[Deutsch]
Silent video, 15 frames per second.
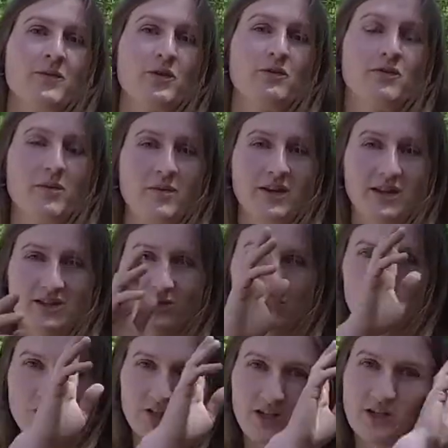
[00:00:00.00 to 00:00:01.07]
Und wenn man jetzt
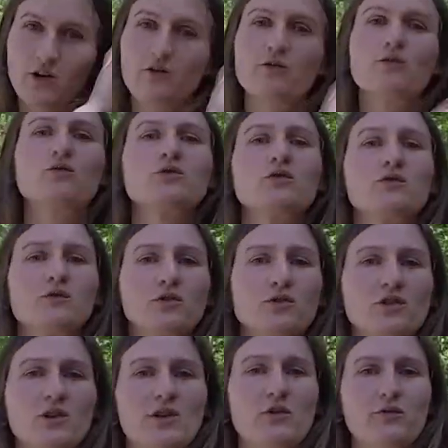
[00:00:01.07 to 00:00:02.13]
umstellt auf gutes
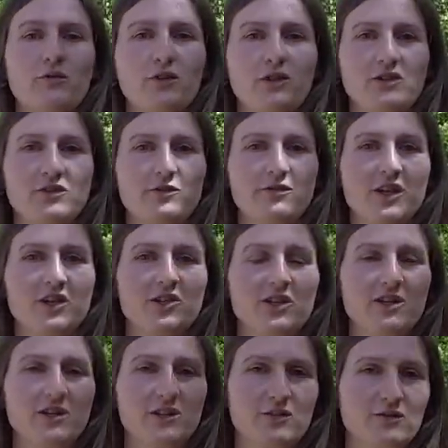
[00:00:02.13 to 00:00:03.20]
Futter, auf wirklich
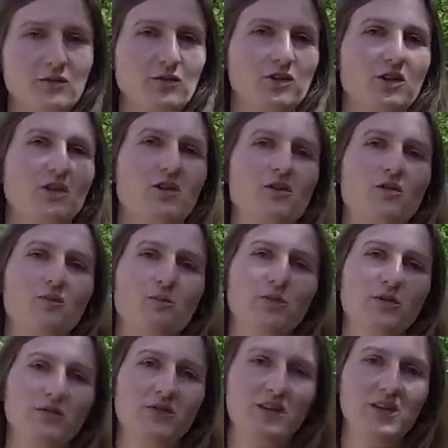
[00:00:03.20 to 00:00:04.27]
fleischhaltiges Futter
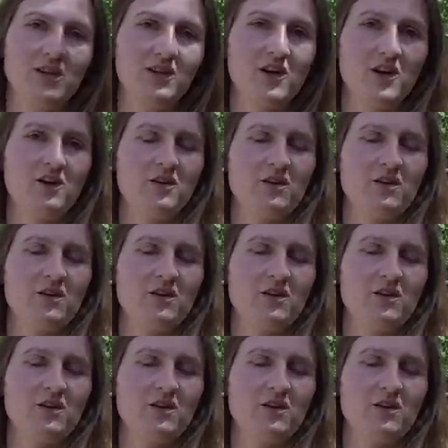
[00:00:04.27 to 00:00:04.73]
mit weniger